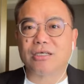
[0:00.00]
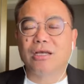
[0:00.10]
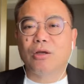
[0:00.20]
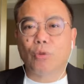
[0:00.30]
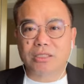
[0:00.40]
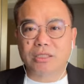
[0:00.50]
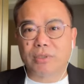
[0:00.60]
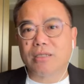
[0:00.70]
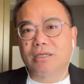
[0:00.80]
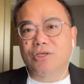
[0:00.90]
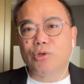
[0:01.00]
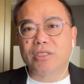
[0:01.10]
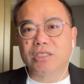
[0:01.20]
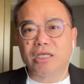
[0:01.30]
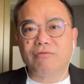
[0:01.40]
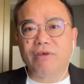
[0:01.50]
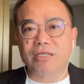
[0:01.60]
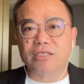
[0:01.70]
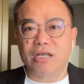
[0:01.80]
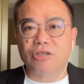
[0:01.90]
为什么？因为 J D
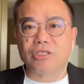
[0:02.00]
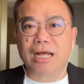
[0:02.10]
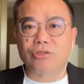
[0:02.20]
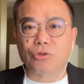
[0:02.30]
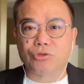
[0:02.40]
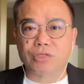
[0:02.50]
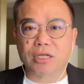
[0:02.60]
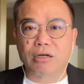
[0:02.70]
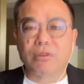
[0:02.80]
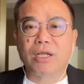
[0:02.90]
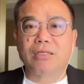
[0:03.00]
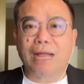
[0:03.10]
Vance 了解他人都知道，